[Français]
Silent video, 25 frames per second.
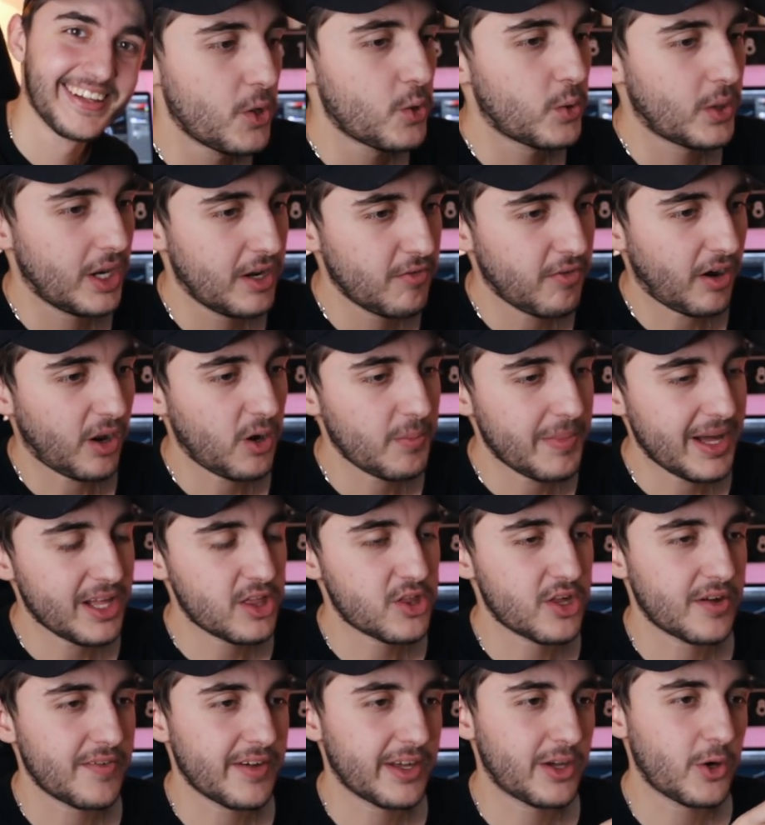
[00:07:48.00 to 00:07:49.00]
Je suis allé voir le
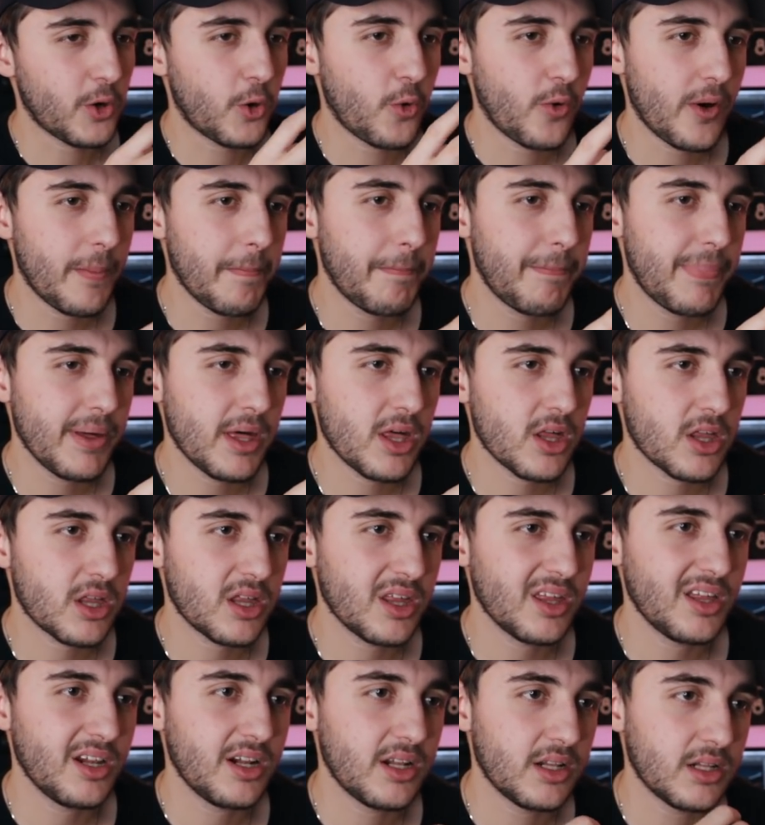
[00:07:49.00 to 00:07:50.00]
match avec
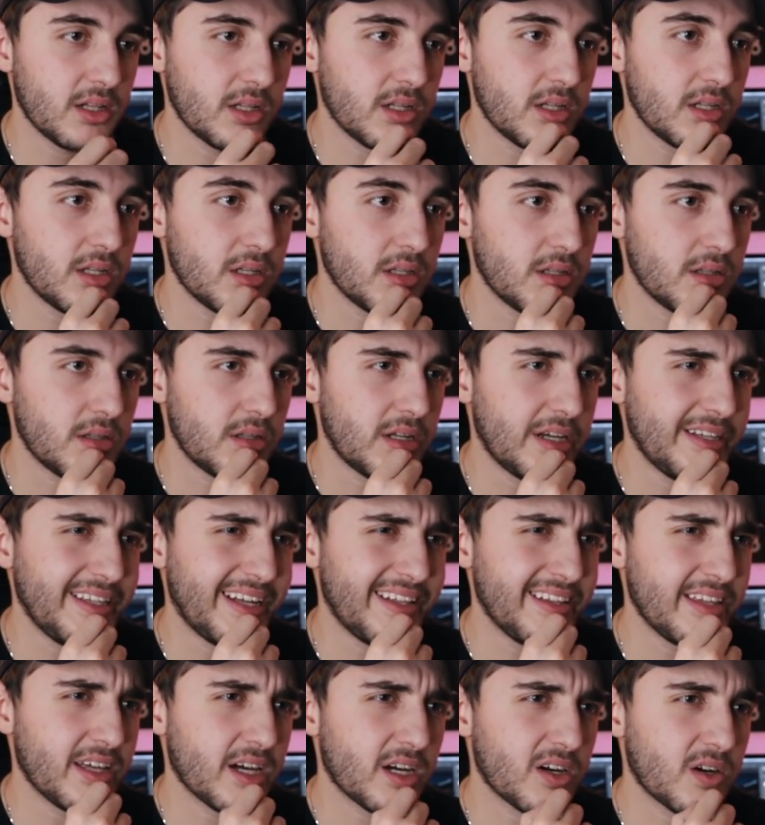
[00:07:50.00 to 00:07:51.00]
OMPG, l'année
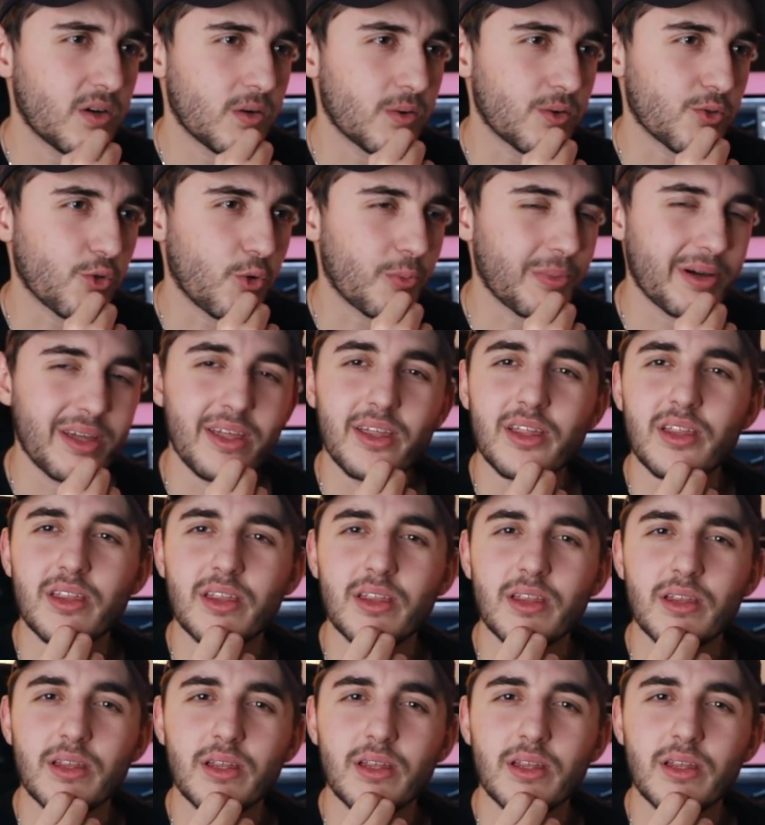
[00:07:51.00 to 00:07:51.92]
dernière quand ils ont pris